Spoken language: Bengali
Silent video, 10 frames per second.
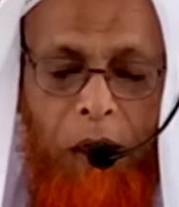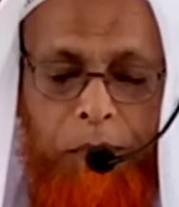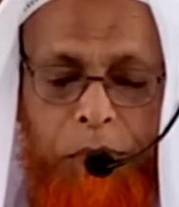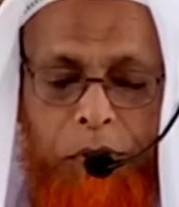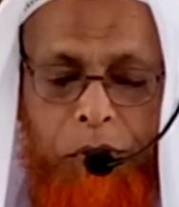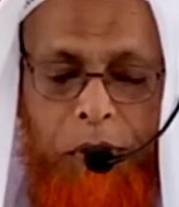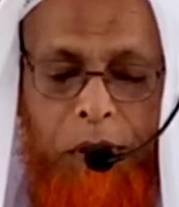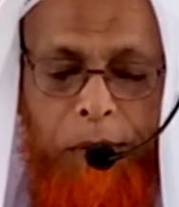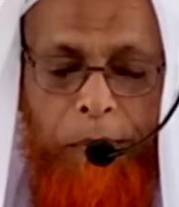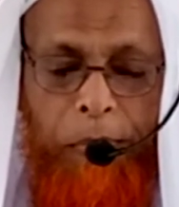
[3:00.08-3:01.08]
আপনি
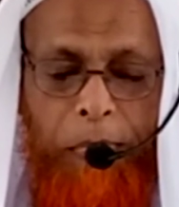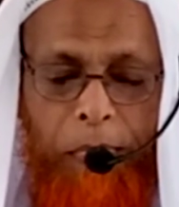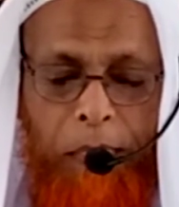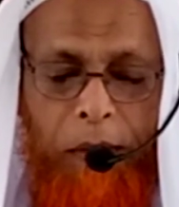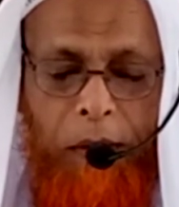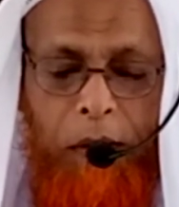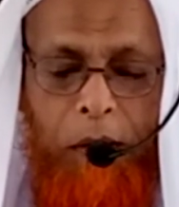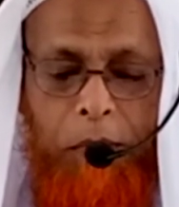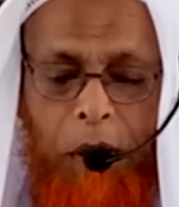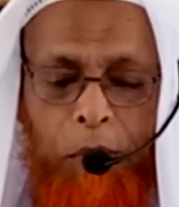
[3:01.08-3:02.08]
যদি
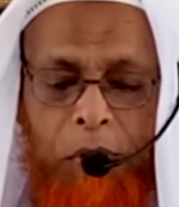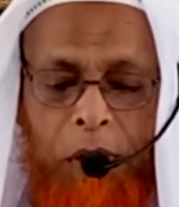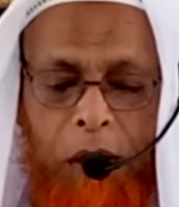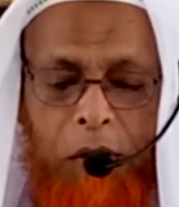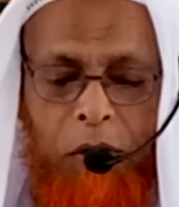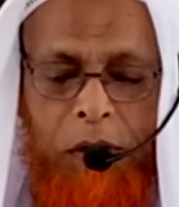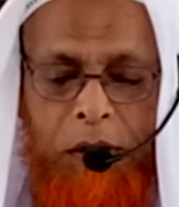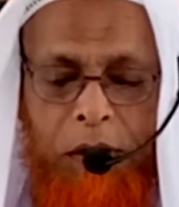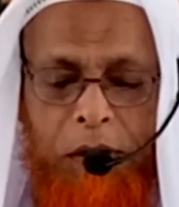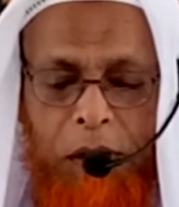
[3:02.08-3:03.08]
ব্যবসার কথা
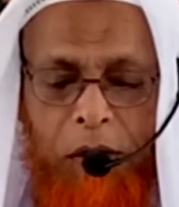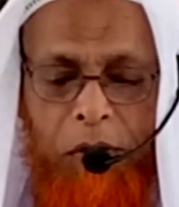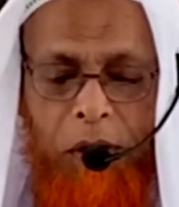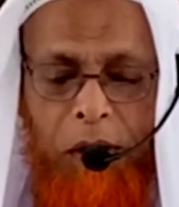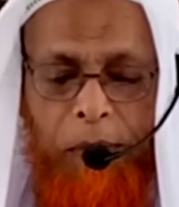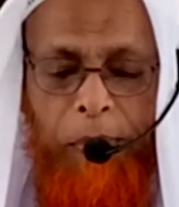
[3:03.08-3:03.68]
চিন্তা করে